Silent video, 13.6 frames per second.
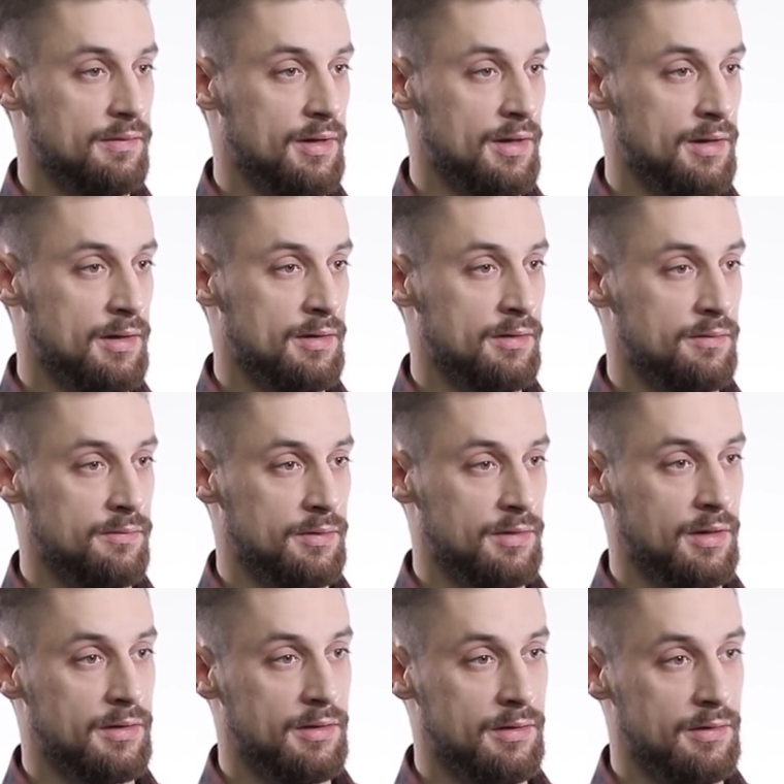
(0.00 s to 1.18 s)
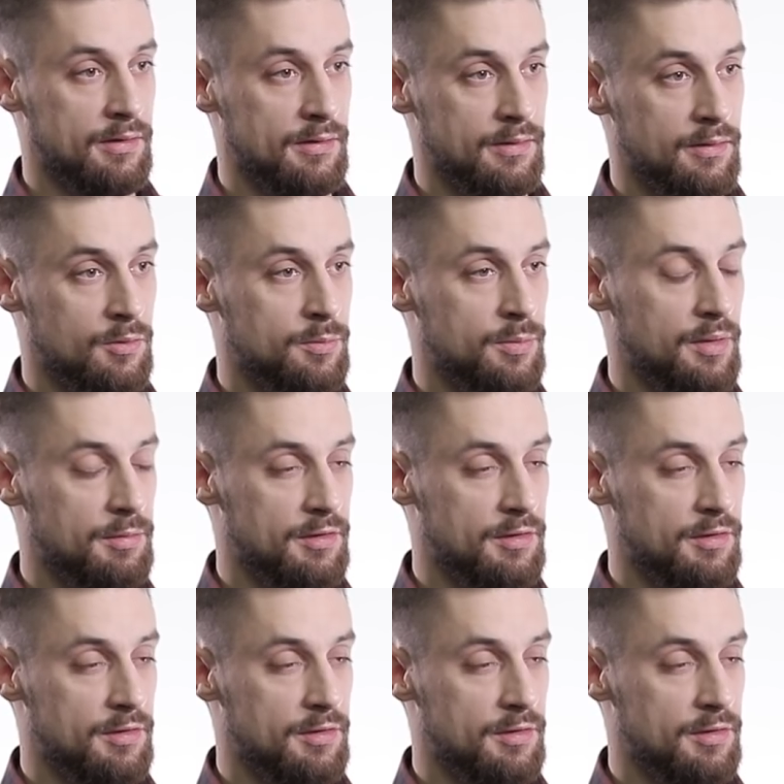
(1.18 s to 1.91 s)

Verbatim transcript: на вот такие группы,